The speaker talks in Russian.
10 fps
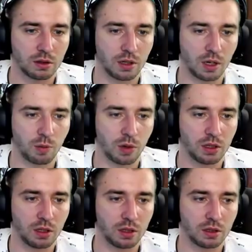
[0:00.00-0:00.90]
Как
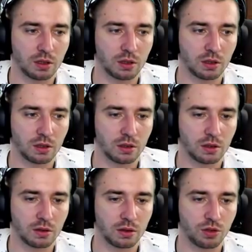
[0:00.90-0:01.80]
падает
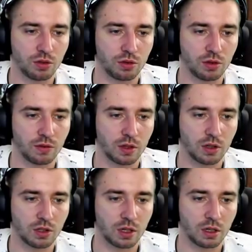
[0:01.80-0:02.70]
еще один
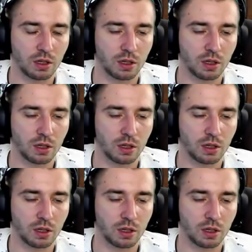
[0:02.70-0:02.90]
ворожай